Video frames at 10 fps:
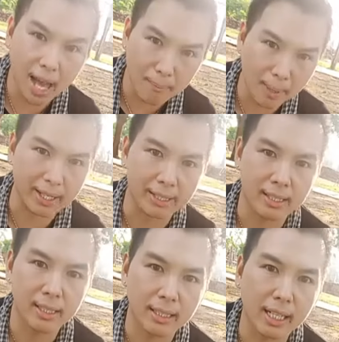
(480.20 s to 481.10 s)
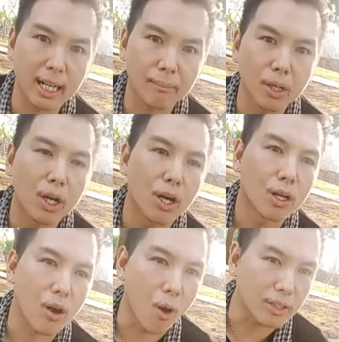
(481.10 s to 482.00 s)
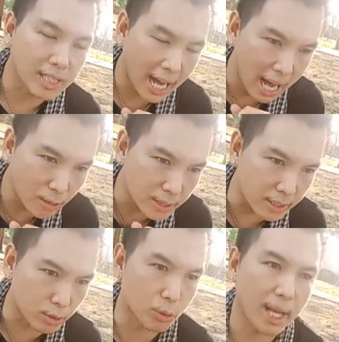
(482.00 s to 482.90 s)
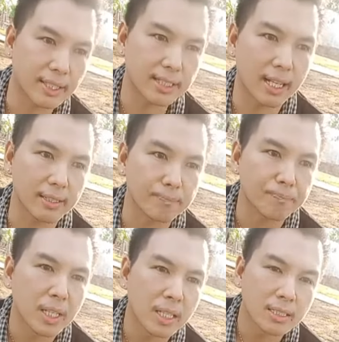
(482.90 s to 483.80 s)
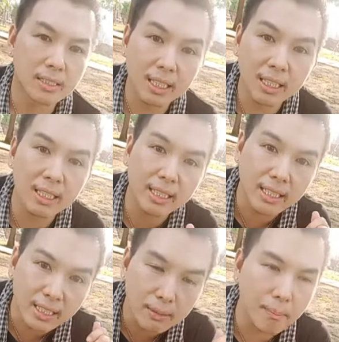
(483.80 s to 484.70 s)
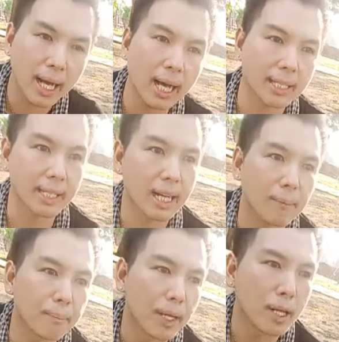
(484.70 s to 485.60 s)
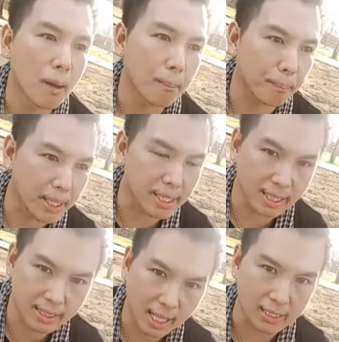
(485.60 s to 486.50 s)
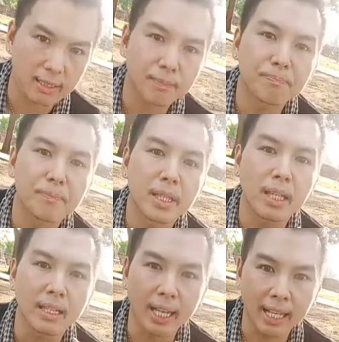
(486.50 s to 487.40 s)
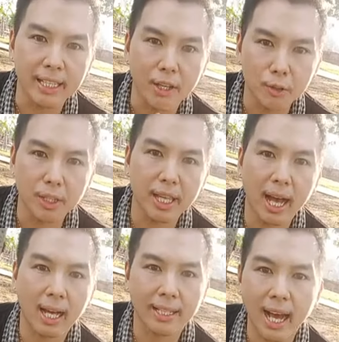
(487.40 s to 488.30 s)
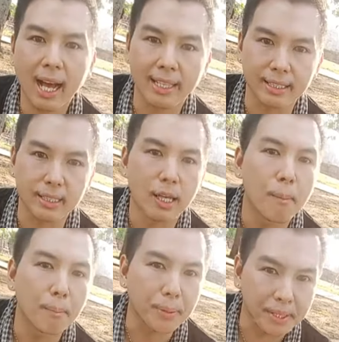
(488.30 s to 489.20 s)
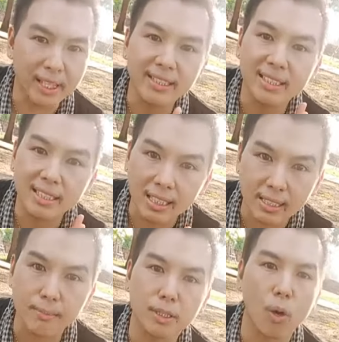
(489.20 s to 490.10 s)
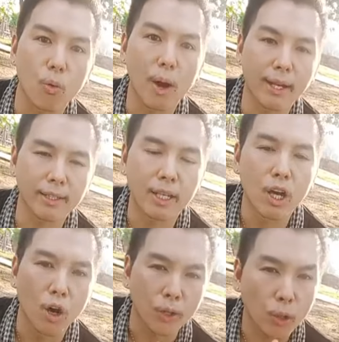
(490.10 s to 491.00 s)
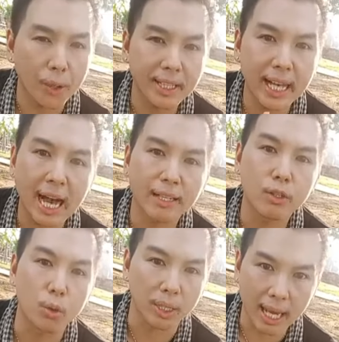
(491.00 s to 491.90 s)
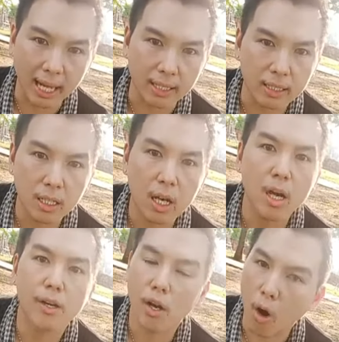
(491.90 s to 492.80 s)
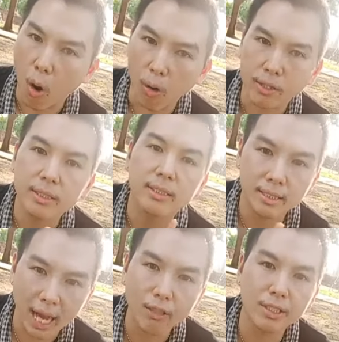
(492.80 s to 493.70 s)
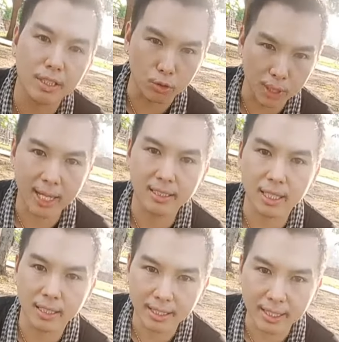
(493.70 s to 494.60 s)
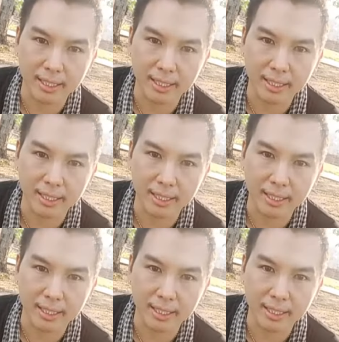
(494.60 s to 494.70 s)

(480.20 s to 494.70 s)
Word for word: ยาใหม่นะครับของเท้าสีสุดาจันทร์ ที่ขึ้นมานะครับเป็นกษัตริย์ในอยุธยาได้เพียง 42 วัน โดยการหนุนหลังของเท้าสีสุดาจันนั่นเอ